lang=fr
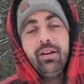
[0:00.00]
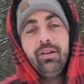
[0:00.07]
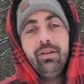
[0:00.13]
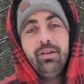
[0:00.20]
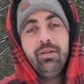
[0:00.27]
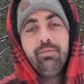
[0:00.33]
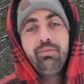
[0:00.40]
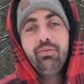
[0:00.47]

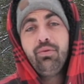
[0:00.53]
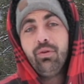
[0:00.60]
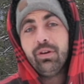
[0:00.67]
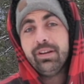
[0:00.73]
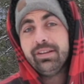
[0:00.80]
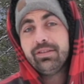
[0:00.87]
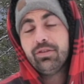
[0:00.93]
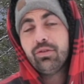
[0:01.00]
euh, pour
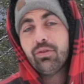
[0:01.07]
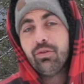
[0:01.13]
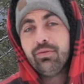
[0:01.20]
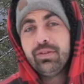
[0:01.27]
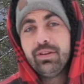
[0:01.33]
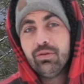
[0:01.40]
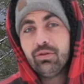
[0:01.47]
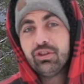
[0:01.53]
les autres
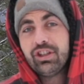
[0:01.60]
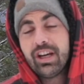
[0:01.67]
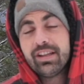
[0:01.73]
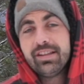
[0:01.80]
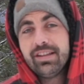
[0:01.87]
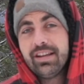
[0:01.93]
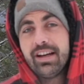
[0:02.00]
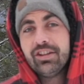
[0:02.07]
vidéos
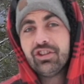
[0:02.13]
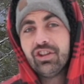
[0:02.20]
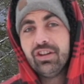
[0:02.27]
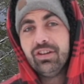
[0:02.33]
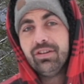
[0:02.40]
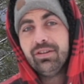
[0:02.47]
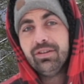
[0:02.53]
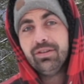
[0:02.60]
jardinage
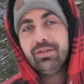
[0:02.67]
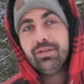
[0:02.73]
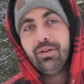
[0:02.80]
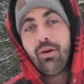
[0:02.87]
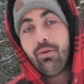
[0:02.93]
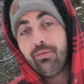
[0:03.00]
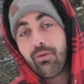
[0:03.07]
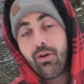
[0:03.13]
euh,
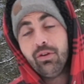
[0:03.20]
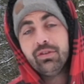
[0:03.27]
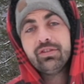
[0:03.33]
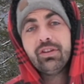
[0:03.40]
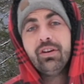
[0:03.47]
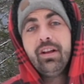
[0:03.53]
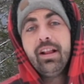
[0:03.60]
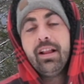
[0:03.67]
en France,